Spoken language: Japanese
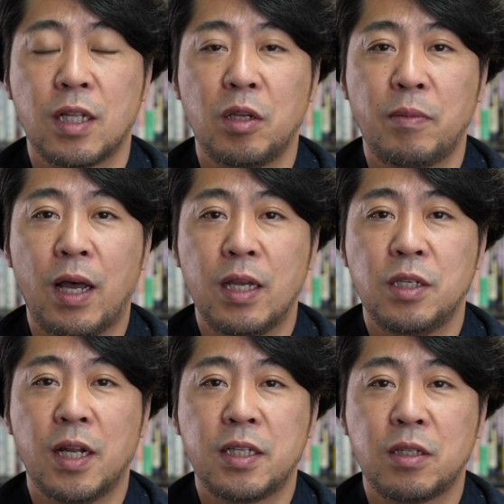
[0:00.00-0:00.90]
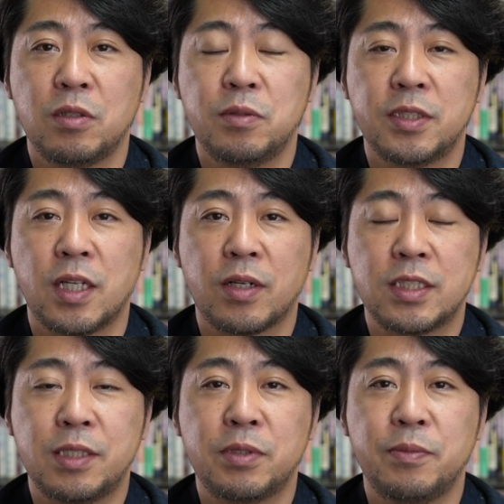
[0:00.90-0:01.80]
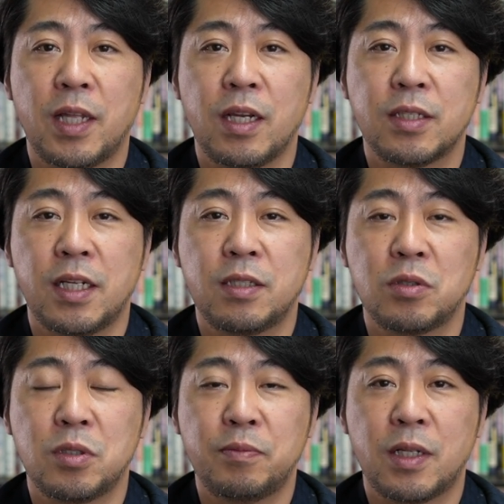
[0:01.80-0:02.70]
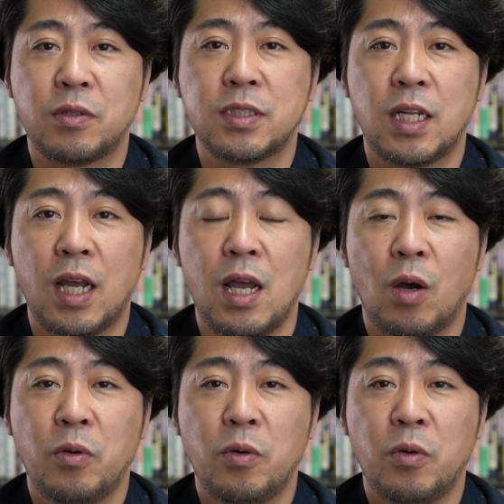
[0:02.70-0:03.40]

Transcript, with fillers: 例えば、ユナイテッドルームズだとか、シップスみたいにセレクトショップだとしたら、